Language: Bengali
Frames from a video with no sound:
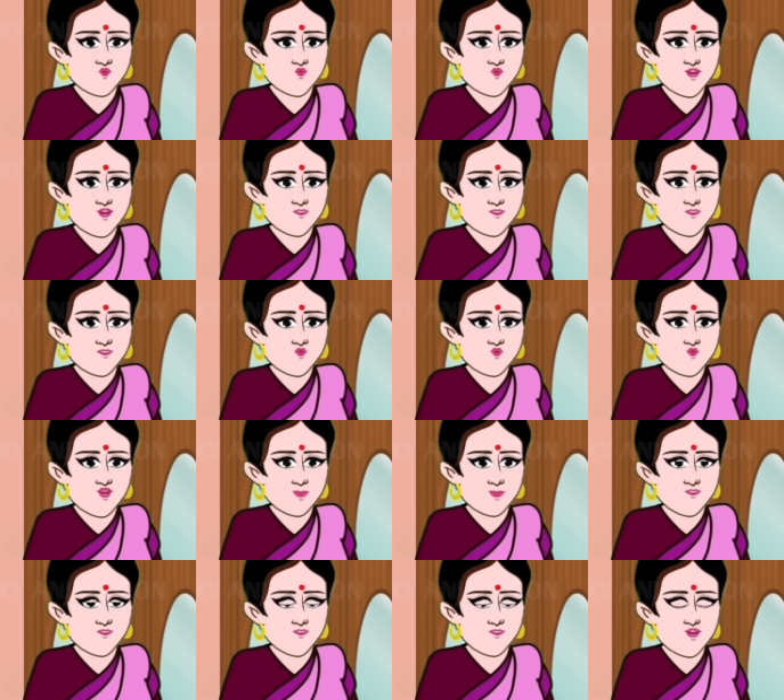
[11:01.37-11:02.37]
আমরা
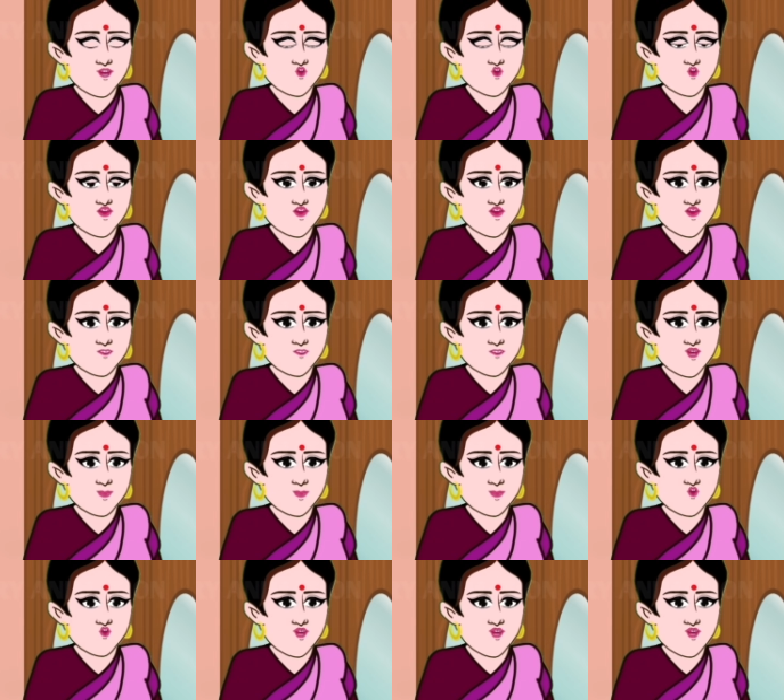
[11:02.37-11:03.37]
এই কলসিতে
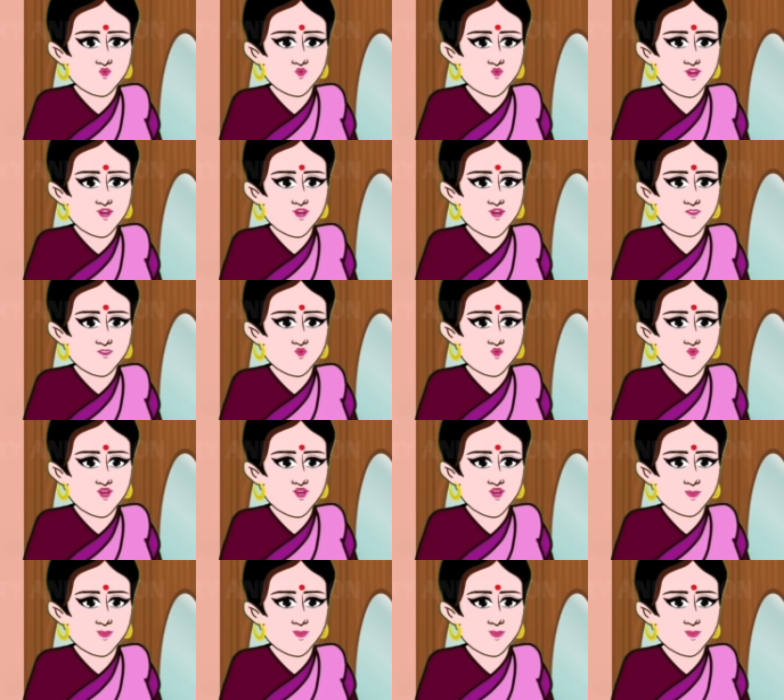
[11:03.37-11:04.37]
একবার পরীক্ষা করে
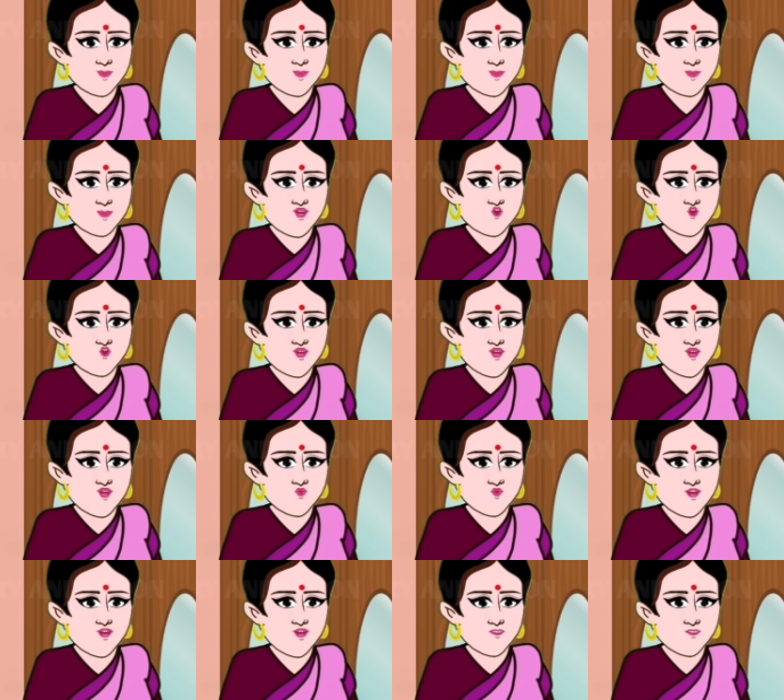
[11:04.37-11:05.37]
দেখি এই
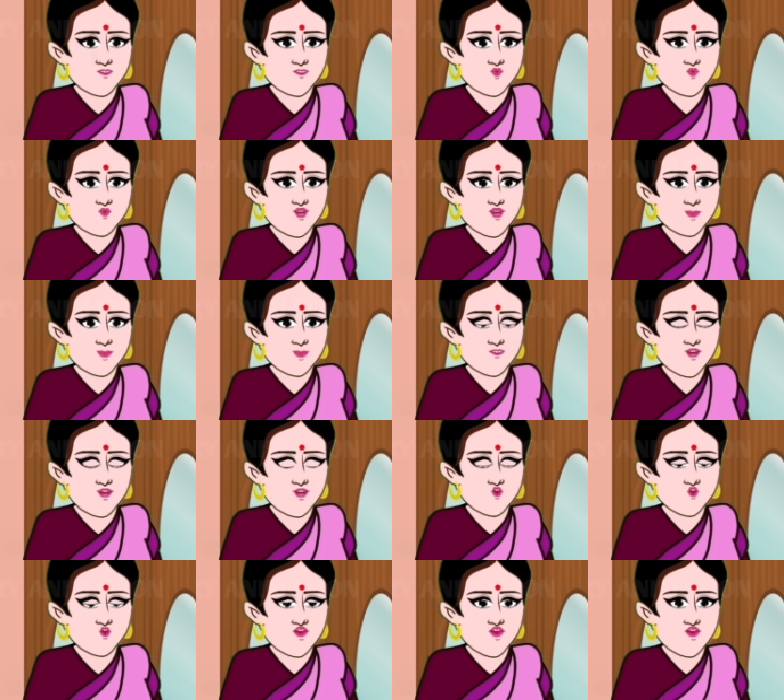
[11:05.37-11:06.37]
কলসিতে আমরা একটা
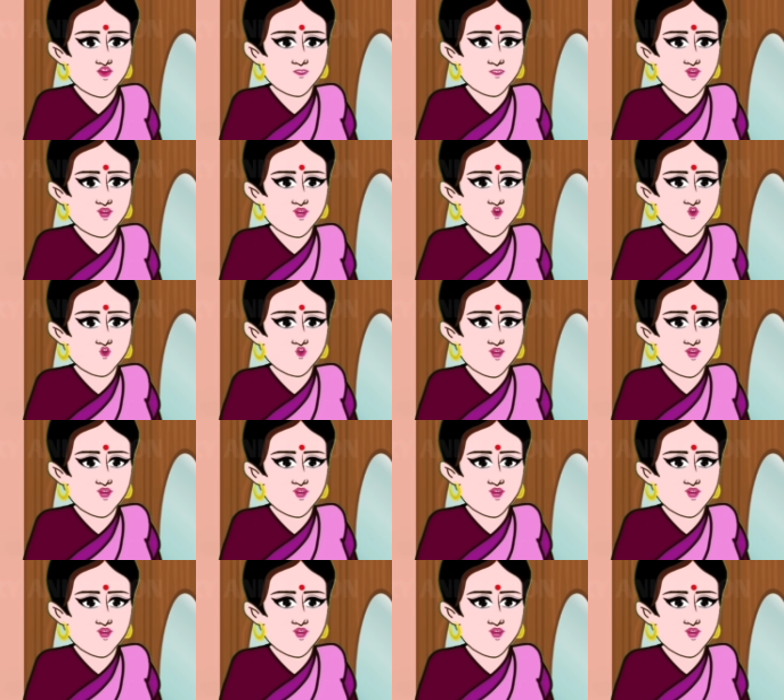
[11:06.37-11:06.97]
বেগুন রেখে